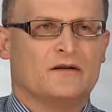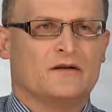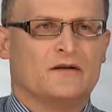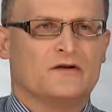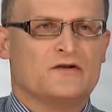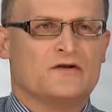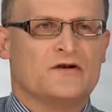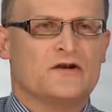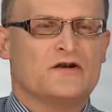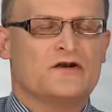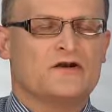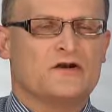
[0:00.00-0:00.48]

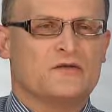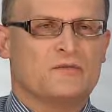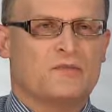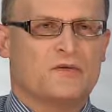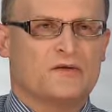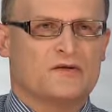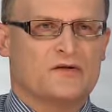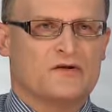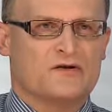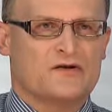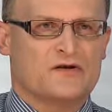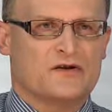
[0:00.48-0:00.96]
dzieci
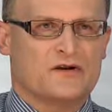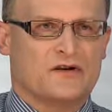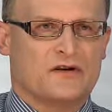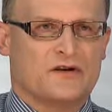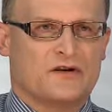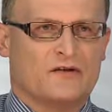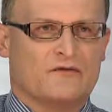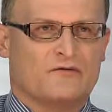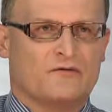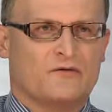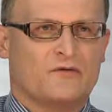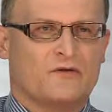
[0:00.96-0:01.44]

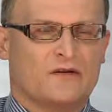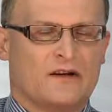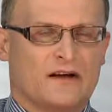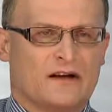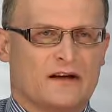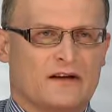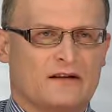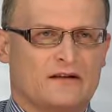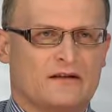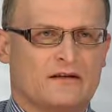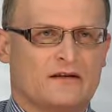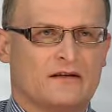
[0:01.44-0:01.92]
poniżej 2
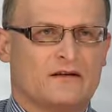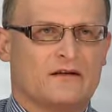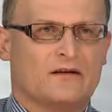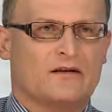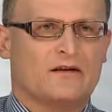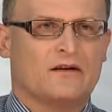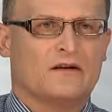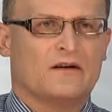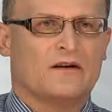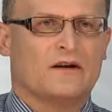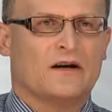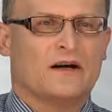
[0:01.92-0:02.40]
lat,
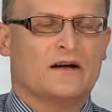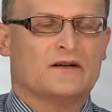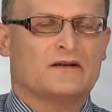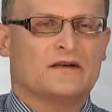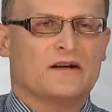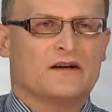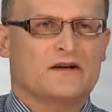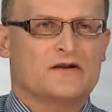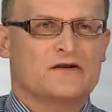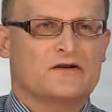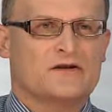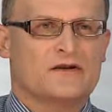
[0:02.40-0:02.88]
a
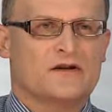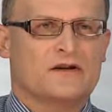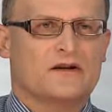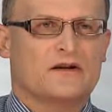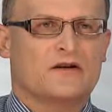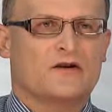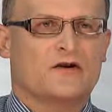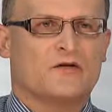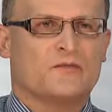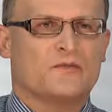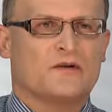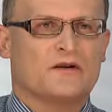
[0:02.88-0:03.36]
także
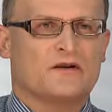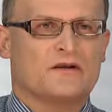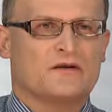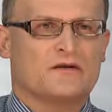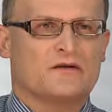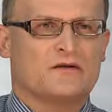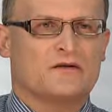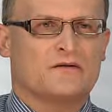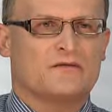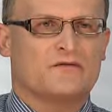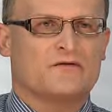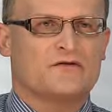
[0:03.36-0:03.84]

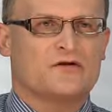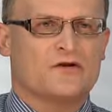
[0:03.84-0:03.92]
kobiety w